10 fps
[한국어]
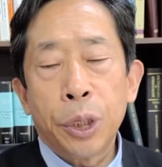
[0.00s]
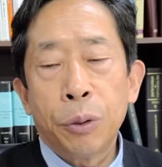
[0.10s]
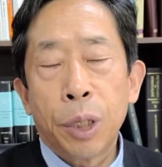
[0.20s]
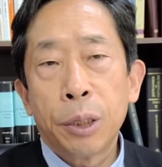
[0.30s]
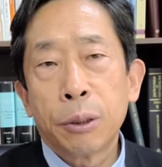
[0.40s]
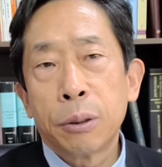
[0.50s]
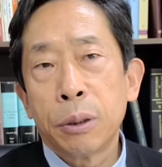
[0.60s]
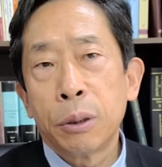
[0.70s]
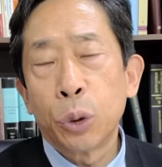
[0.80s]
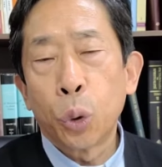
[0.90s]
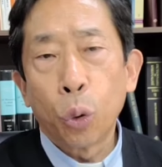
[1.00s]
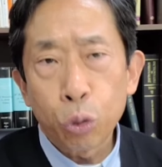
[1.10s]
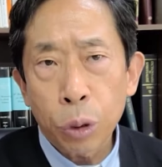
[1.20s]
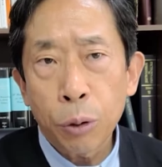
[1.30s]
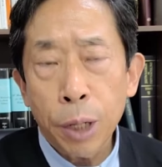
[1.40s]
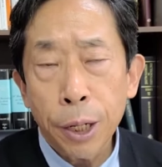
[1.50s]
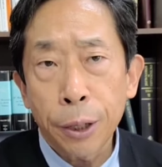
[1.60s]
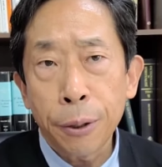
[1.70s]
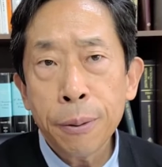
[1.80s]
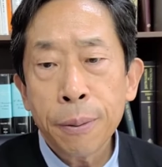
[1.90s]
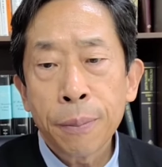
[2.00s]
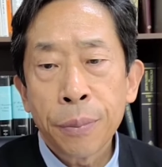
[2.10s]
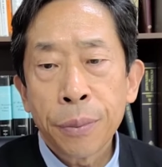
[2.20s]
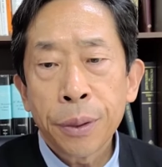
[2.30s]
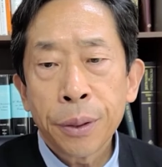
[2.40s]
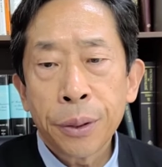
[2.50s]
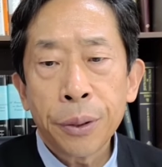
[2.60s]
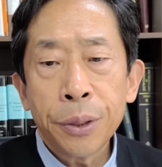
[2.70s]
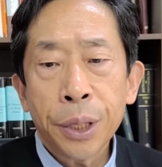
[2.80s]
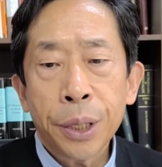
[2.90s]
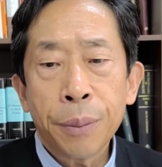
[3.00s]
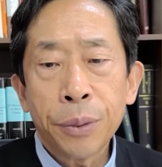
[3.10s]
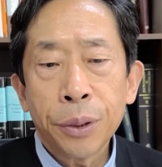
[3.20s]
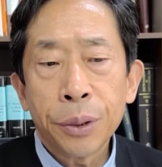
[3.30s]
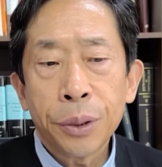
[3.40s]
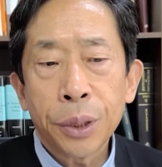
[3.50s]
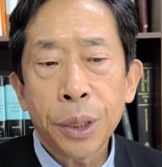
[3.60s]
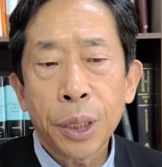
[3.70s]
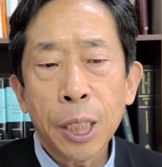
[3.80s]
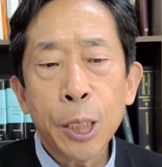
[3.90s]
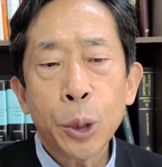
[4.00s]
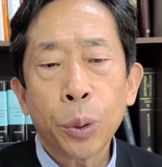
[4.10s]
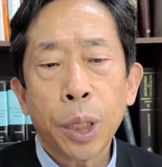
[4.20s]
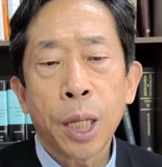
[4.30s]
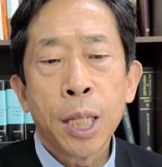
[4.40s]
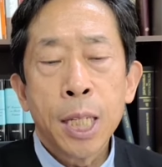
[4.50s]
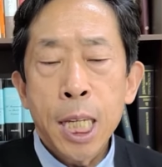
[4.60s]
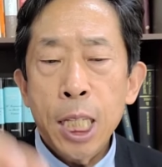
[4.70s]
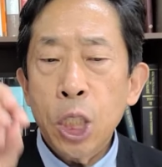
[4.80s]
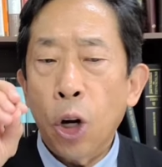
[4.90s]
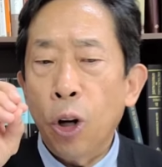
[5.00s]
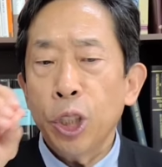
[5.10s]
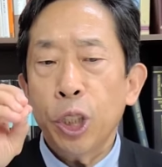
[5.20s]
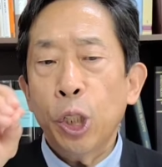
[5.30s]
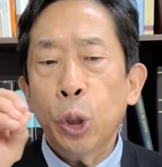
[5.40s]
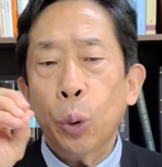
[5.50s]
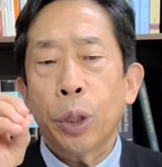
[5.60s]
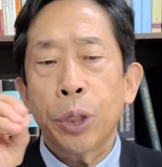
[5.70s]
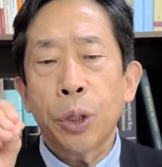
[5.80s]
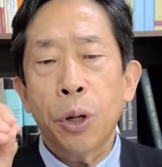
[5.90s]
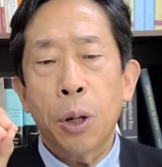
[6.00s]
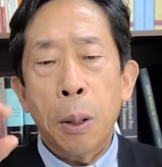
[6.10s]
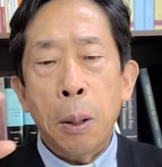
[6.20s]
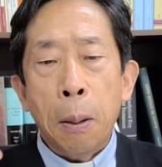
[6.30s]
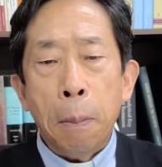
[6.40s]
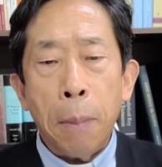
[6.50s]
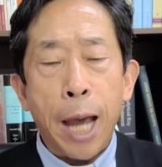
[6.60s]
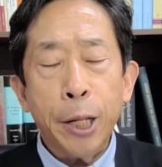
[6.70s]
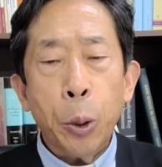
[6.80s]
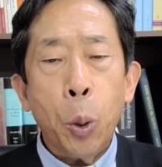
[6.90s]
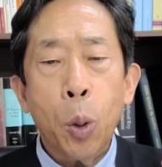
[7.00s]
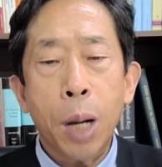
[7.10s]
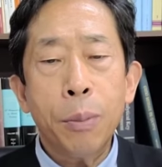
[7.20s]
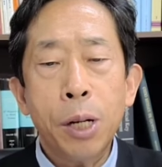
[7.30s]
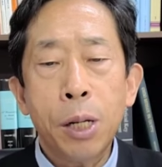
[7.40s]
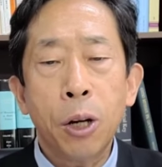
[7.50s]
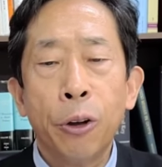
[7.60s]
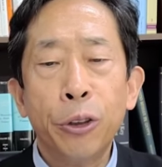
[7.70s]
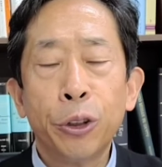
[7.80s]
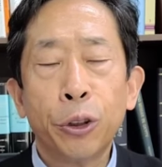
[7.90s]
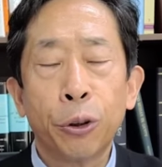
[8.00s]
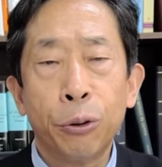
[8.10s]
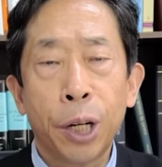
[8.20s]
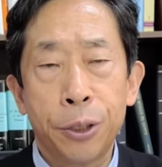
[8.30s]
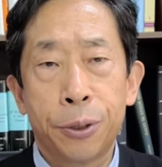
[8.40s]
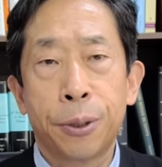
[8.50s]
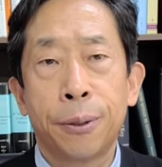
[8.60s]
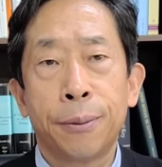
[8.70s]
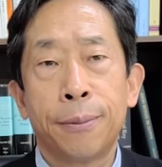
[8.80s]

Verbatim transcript: 이러한 그 교주라고 하나요? 그런 사람들이 일종의 전의를 통해서 많은 호감을 얻는 경우가 있어요.